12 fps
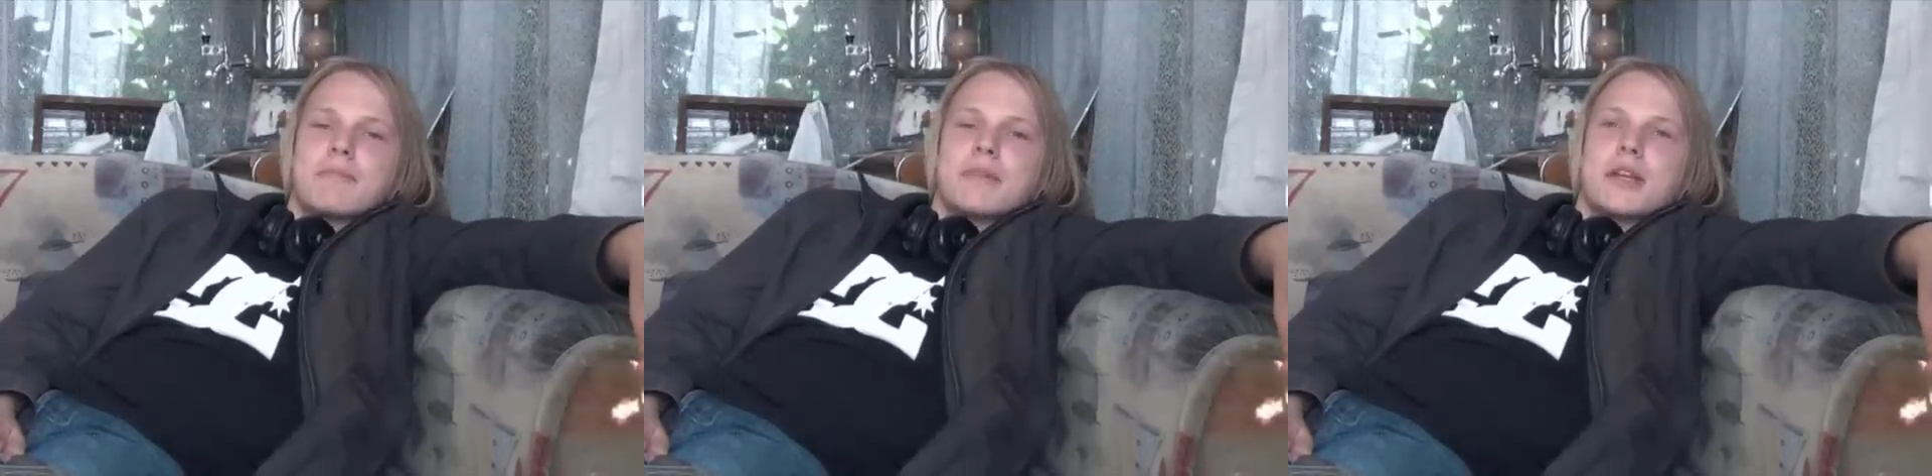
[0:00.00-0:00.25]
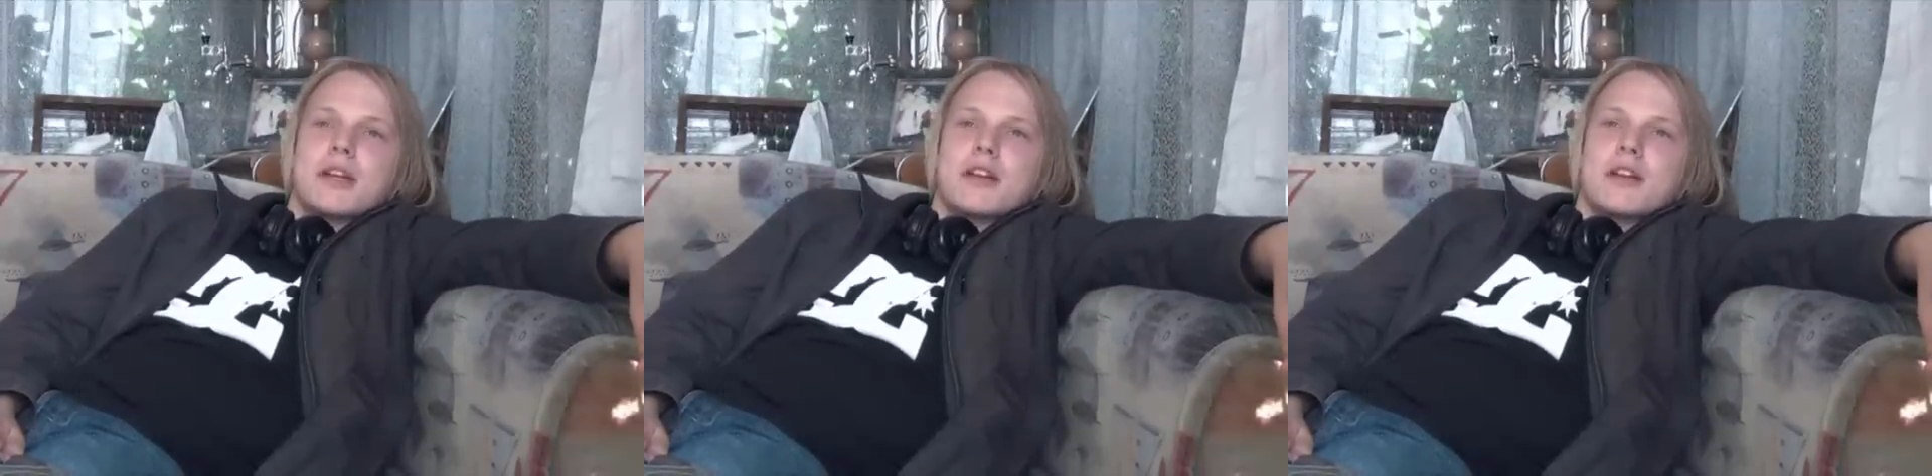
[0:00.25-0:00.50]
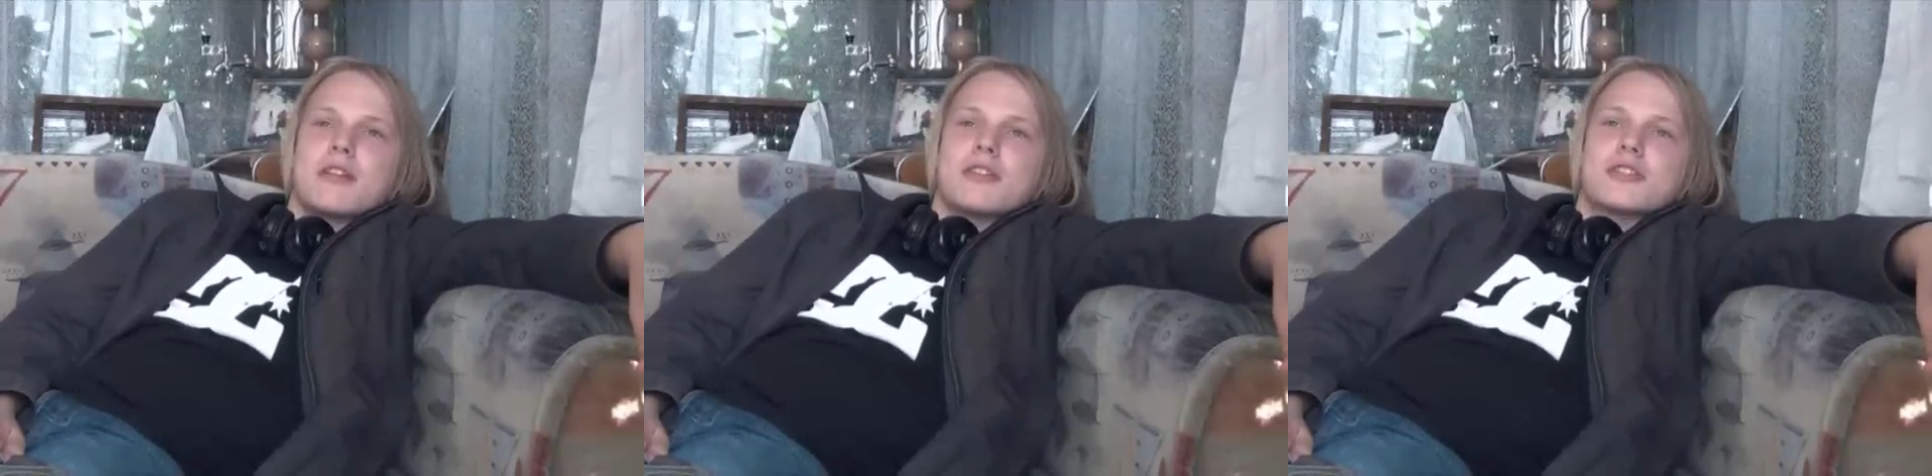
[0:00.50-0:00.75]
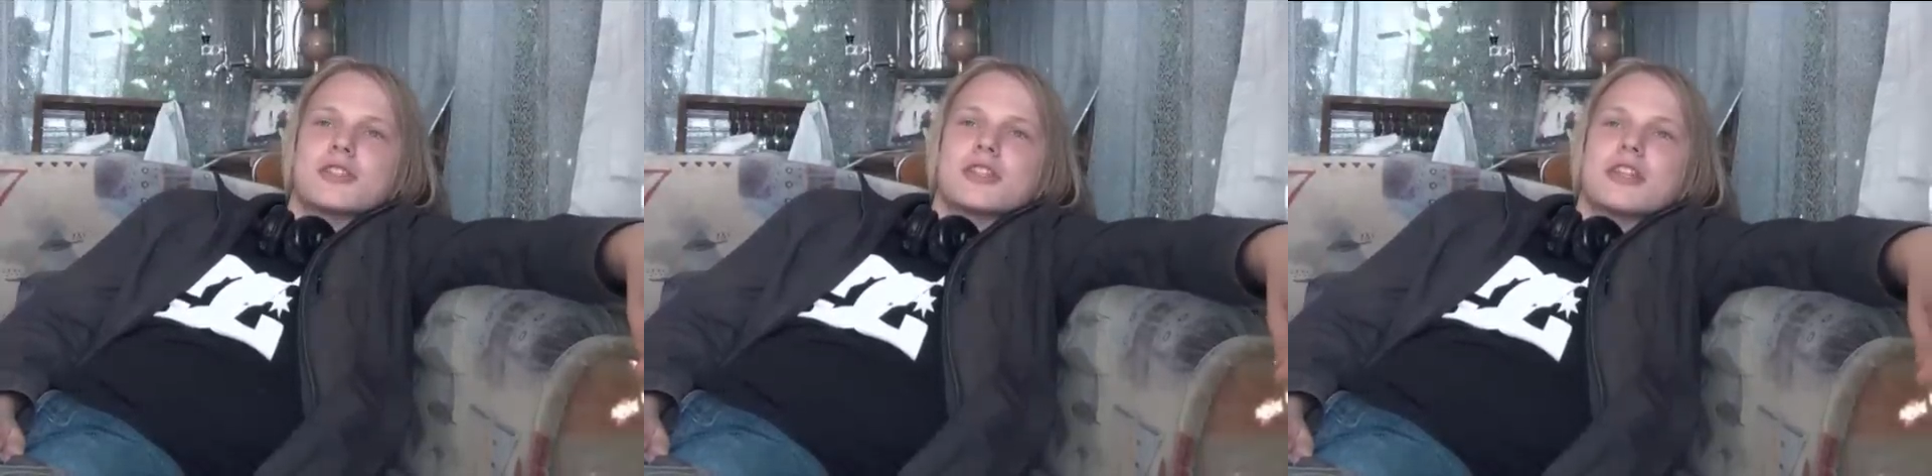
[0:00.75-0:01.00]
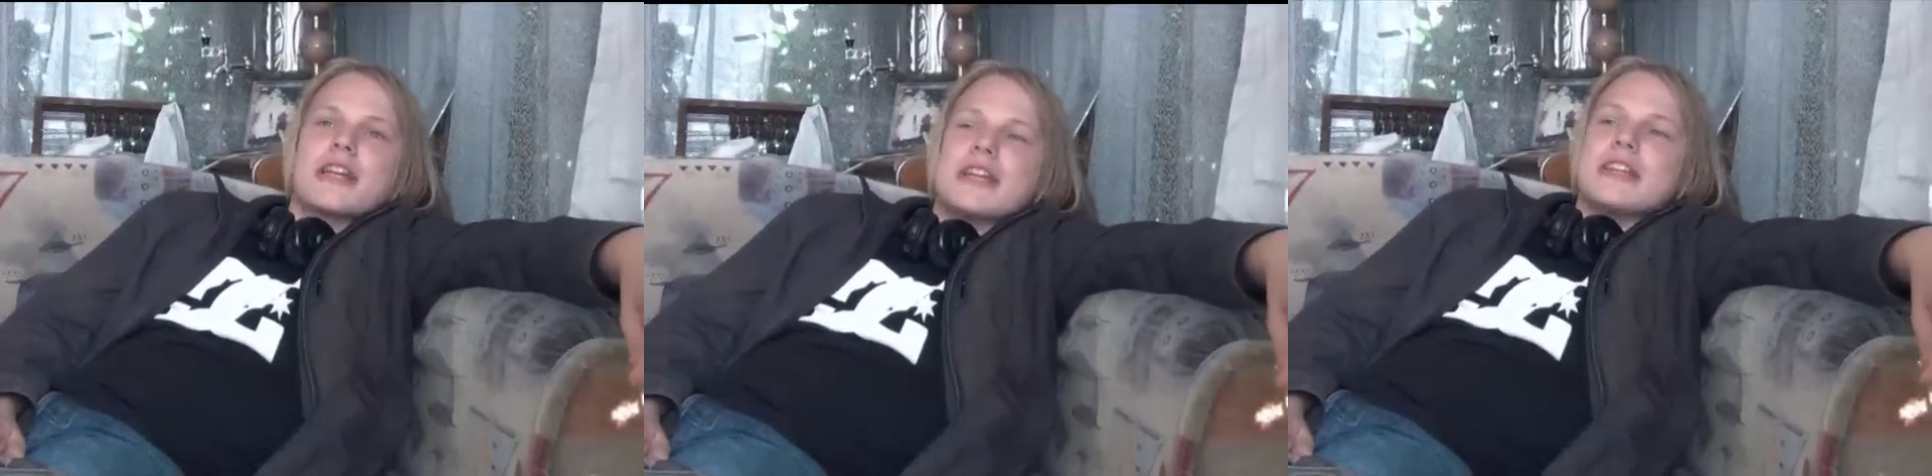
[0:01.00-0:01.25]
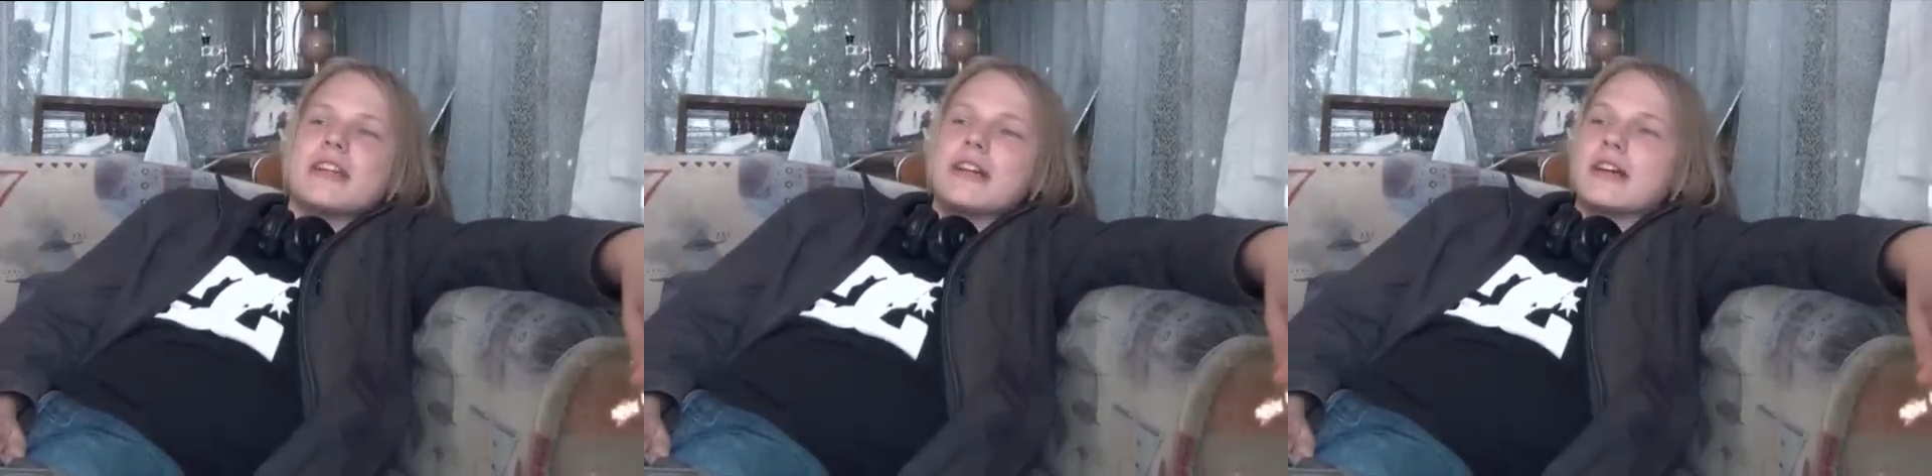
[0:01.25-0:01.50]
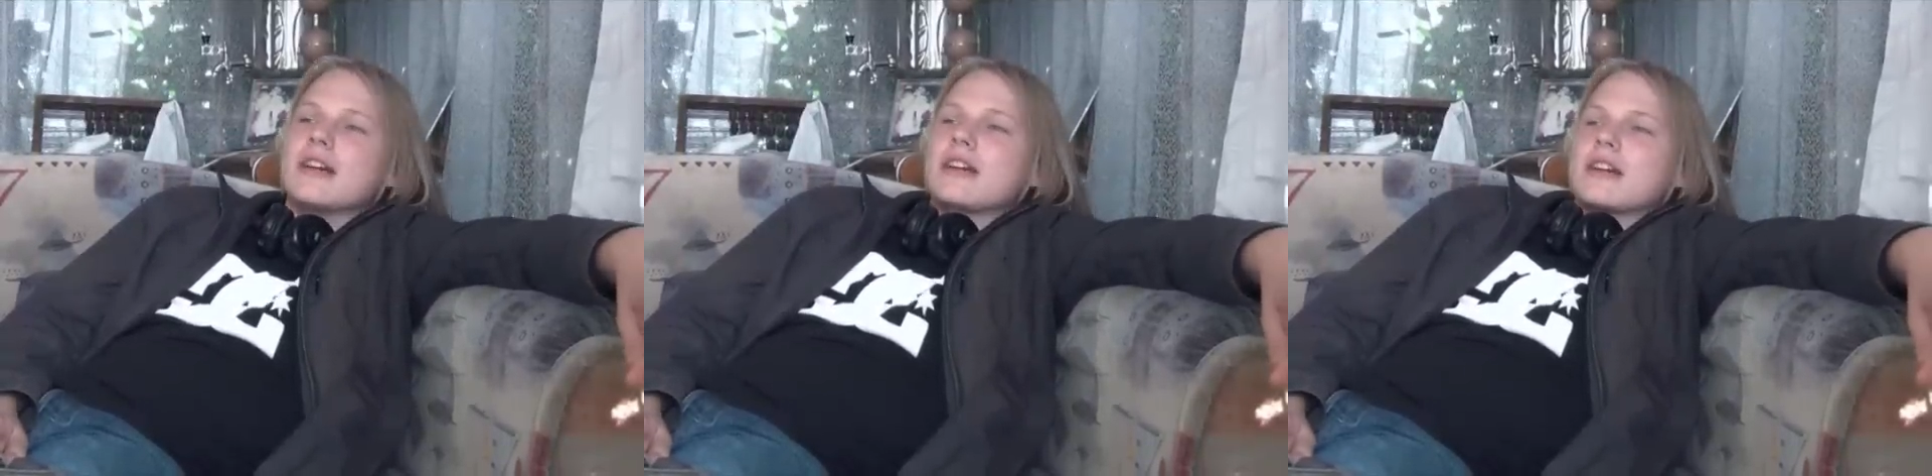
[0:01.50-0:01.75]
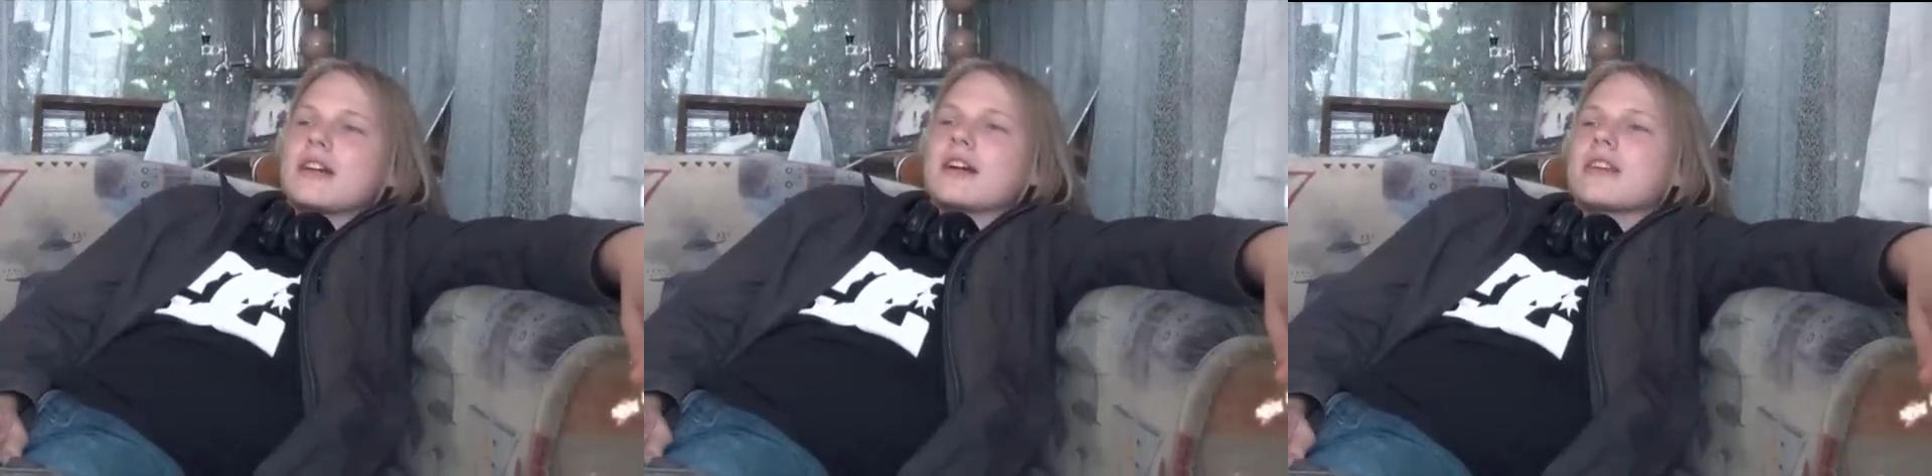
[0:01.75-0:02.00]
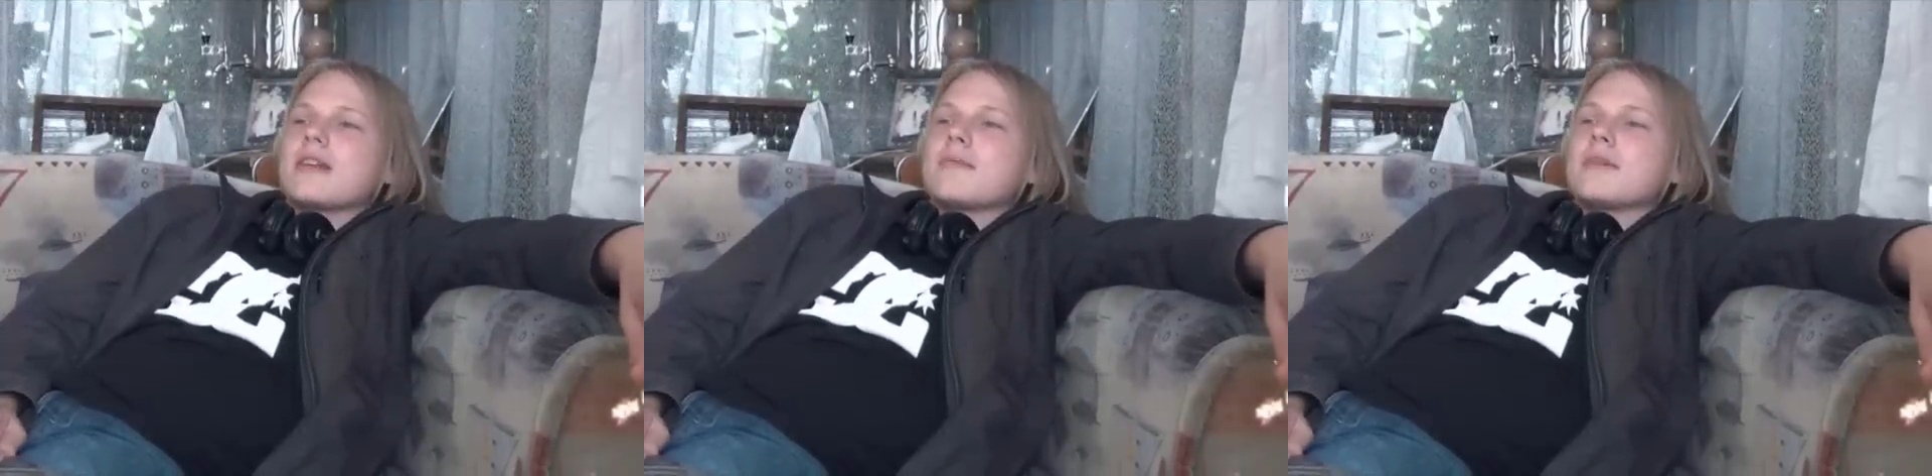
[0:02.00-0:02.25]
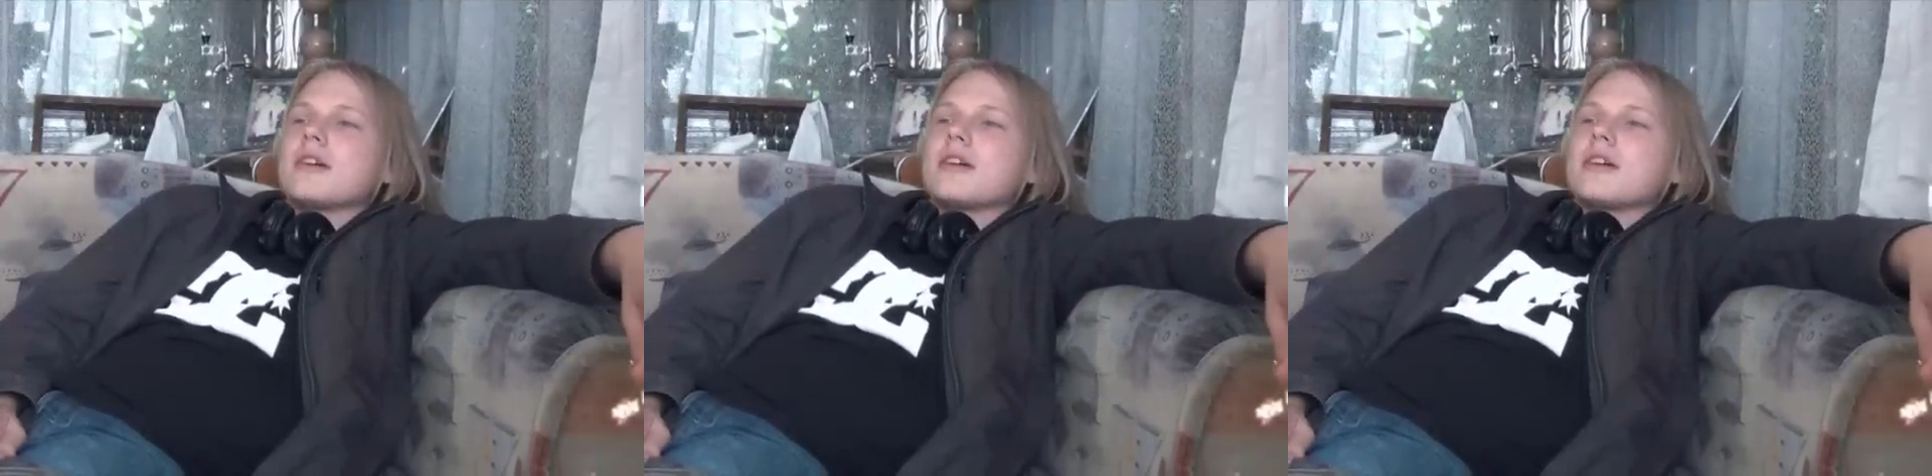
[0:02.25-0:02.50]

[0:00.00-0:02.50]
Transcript: приключения... Как там?